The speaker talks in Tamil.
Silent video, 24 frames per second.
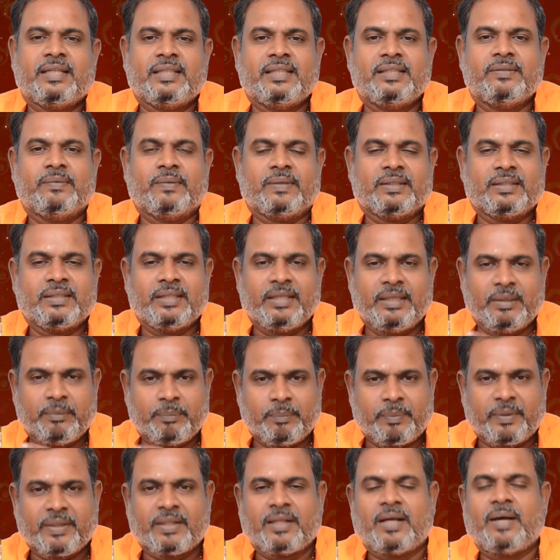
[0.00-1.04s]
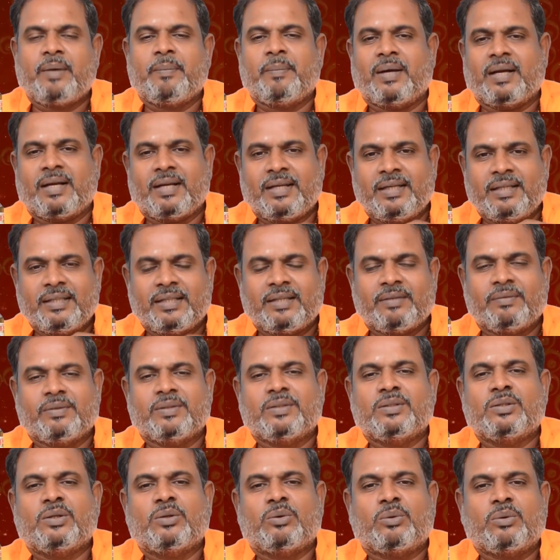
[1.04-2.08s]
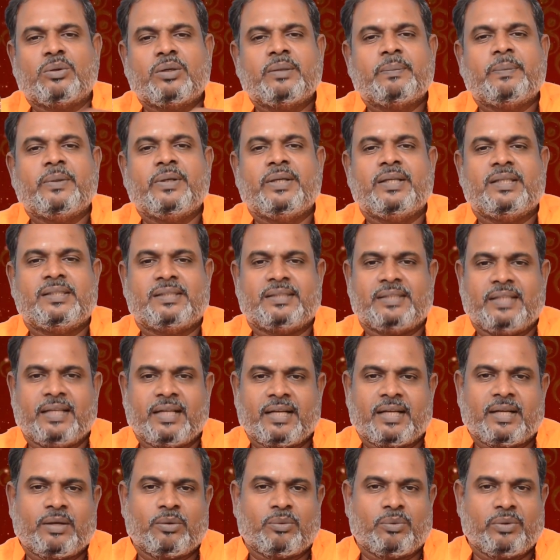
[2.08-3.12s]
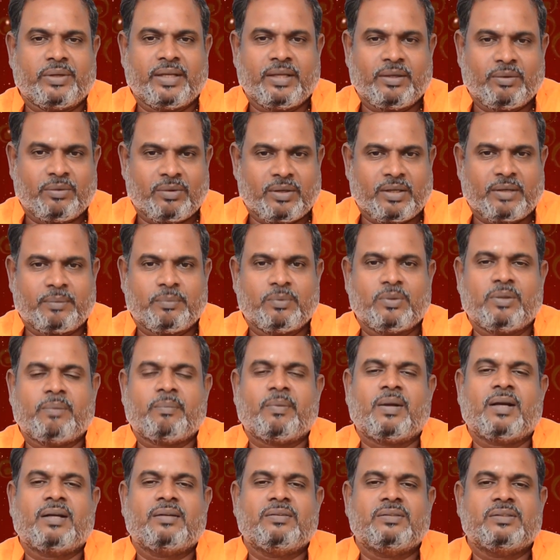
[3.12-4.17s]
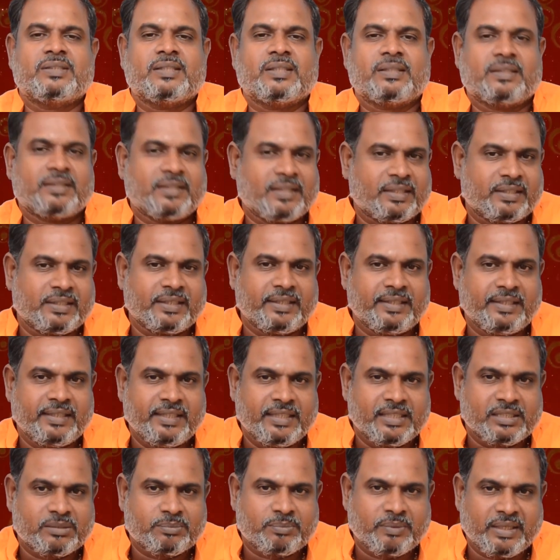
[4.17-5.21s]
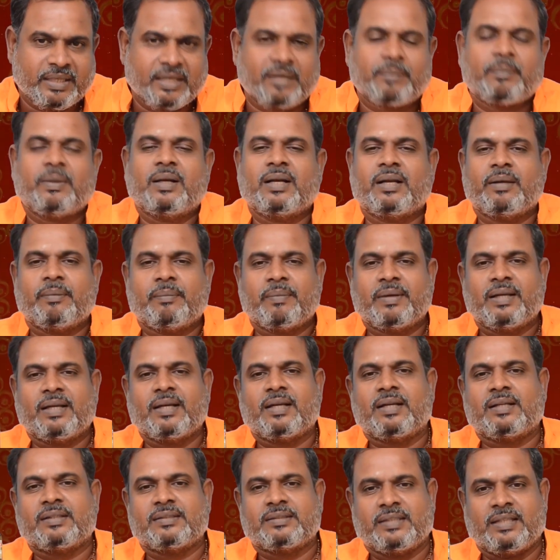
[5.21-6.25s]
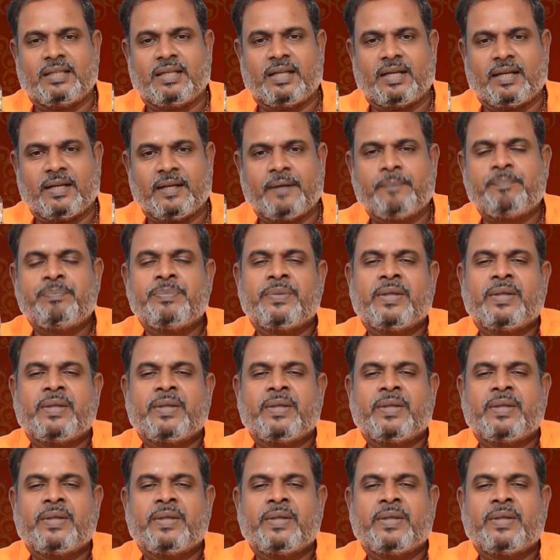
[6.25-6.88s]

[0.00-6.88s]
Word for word: இது வந்து இப்போ தான் மக்கள்கிட்ட வந்து கொண்டு போய் சேர்க்கக்கூடிய ஒரு அற்புதமான விஷயத்தை இந்த டிஎஸ்பி ஹெர்பல் கம்பெனிக்காரங்க செய்கிறாங்க